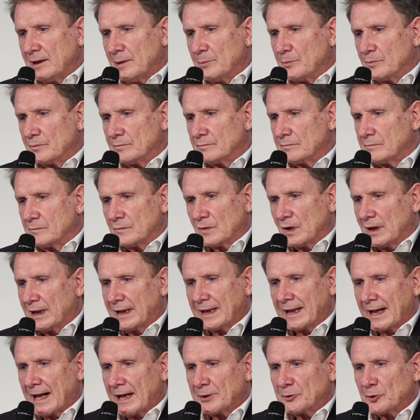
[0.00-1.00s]

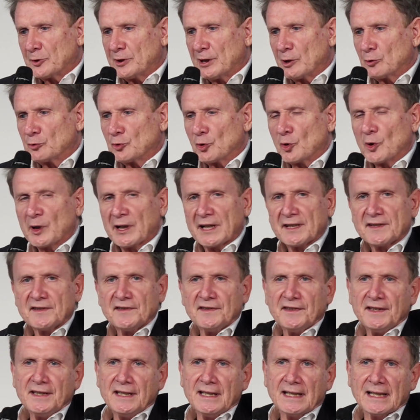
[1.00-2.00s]
il grado di
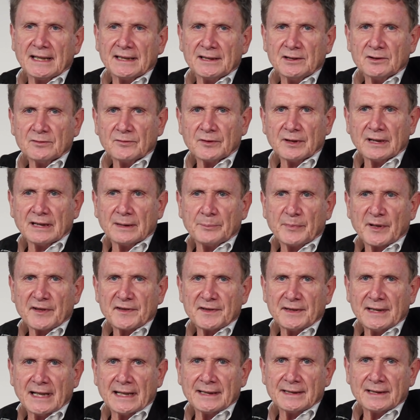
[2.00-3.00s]
autocrazia di un
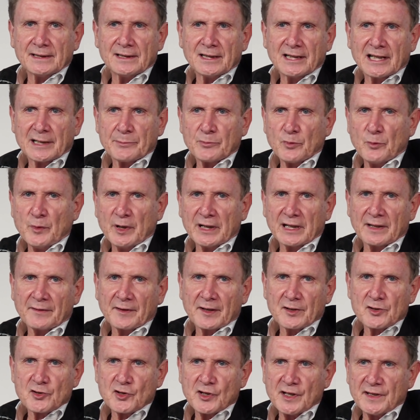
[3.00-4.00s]
Presidente della Repubblica
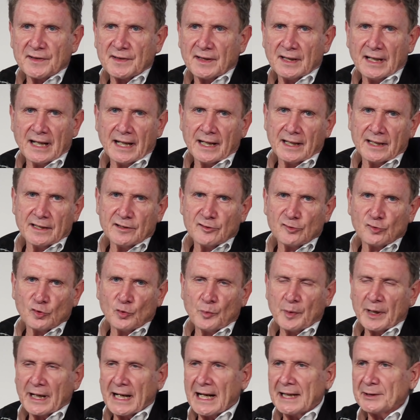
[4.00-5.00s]
francese è
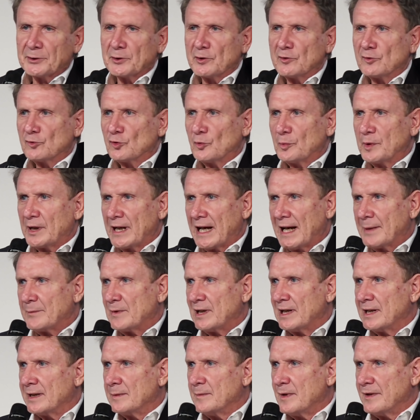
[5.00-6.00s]
insuperato e
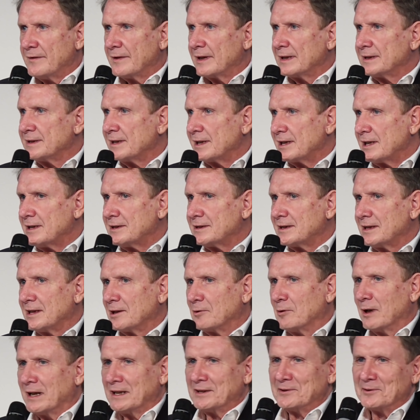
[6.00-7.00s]
insuperabile. Mi viene da
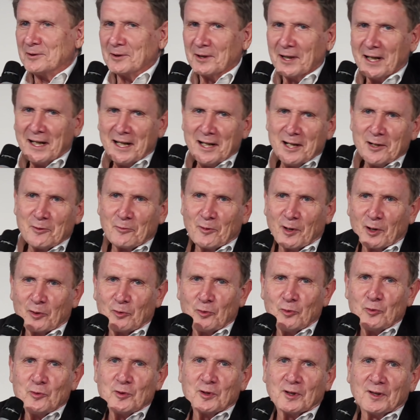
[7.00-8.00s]
ridere quando
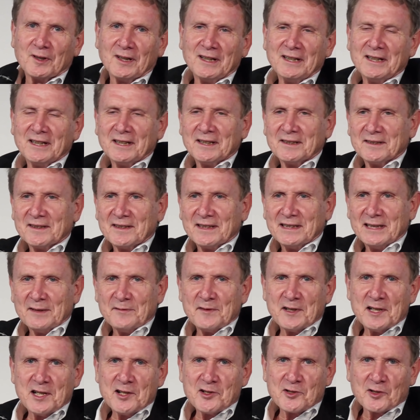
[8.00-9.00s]
qualcuno
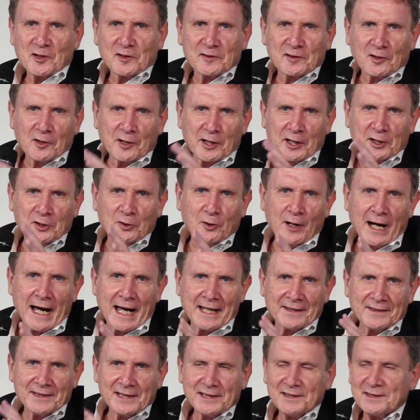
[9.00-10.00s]
definisce so,
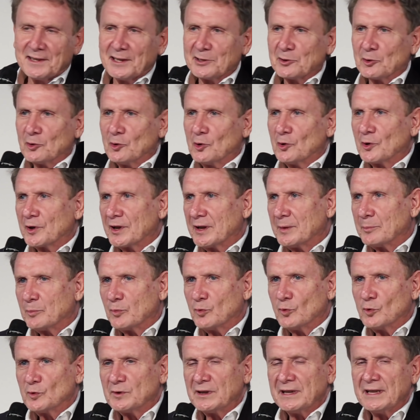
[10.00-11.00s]
Erdogan dittatore,
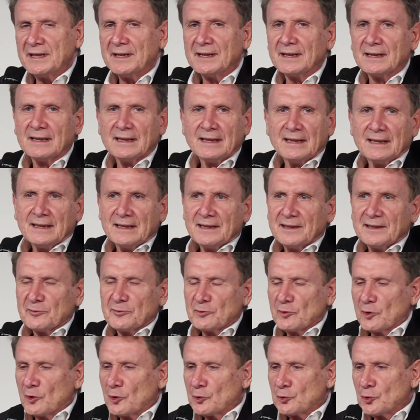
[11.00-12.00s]
Putin.
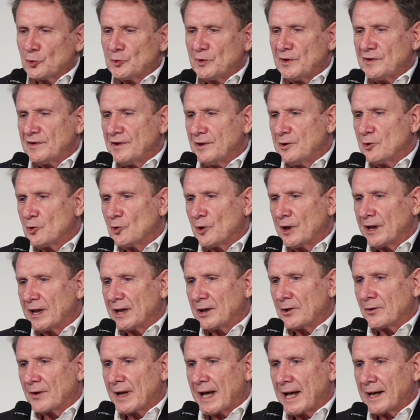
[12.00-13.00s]
Sono tutti signori
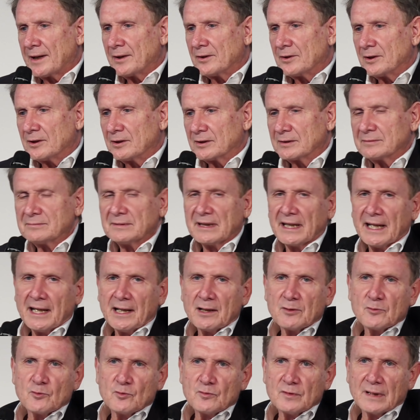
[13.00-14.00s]
che non hanno
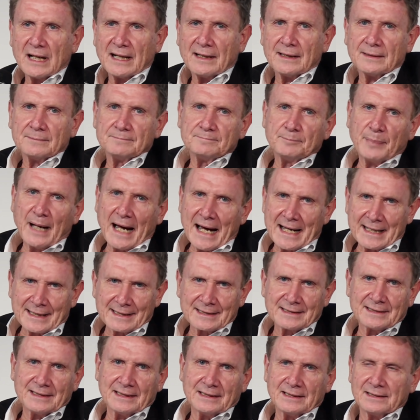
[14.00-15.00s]
che una
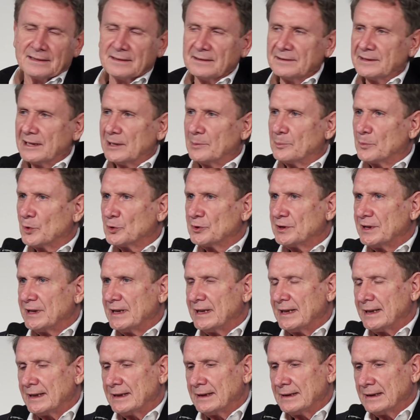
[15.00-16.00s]
parte del
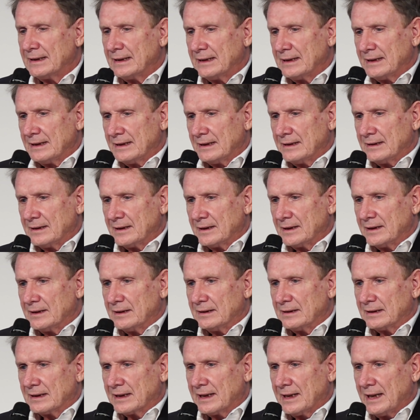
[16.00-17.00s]
potere
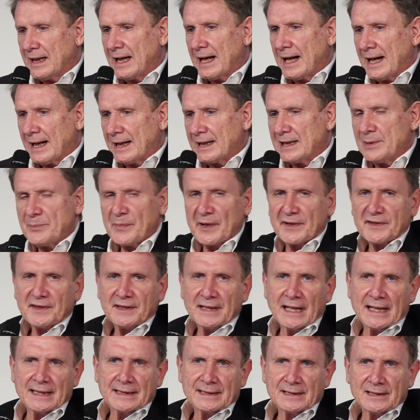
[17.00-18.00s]
eh, che ha il
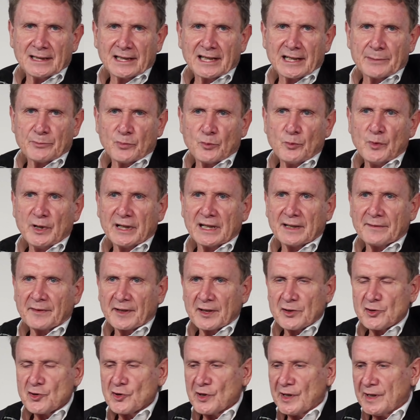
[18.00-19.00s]
Presidente della Repubblica
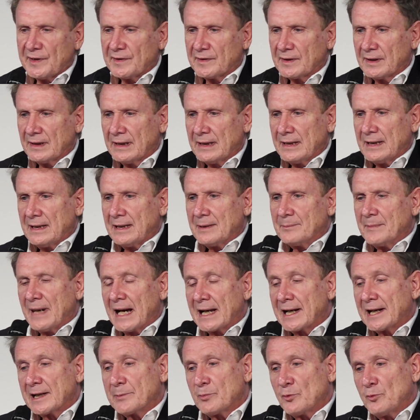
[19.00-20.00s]
francese.
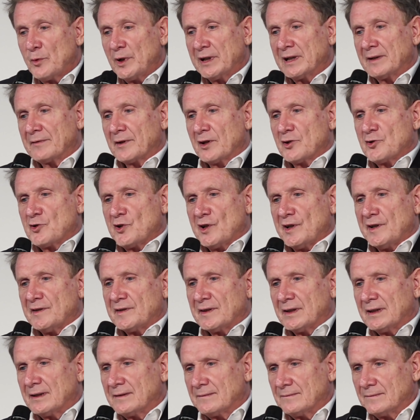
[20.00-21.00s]
Ma la Repubblica
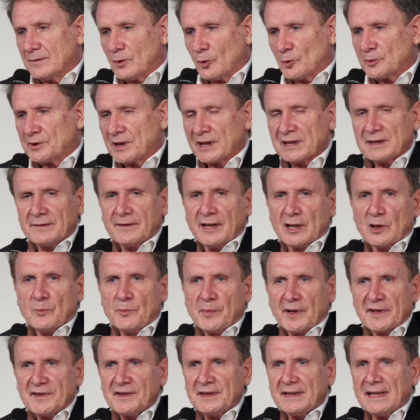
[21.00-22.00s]
francese, oltre ad avere
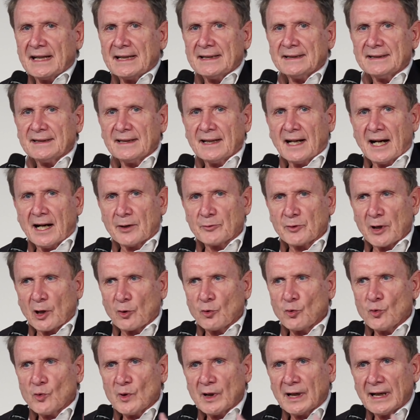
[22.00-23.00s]
un Presidente, ha una
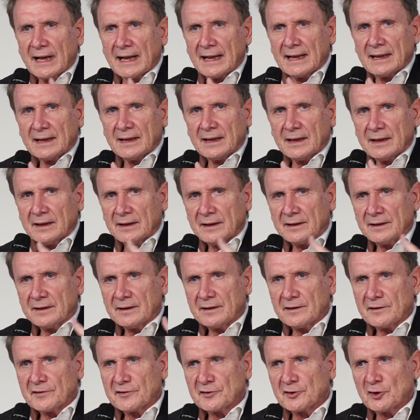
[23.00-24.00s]

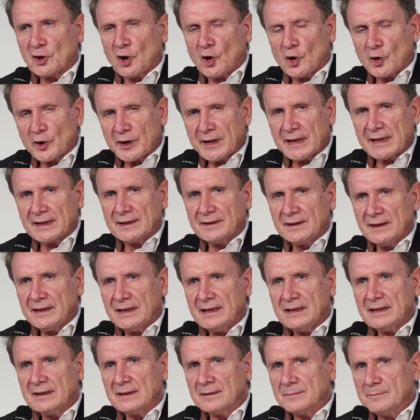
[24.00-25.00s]
lunga eh, storia
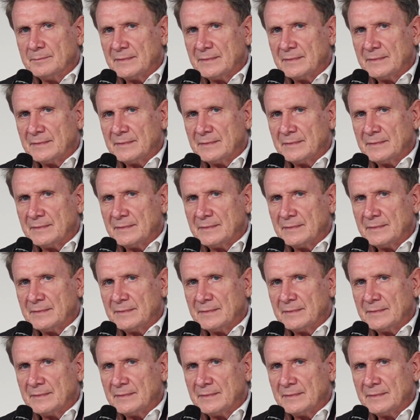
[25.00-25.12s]
di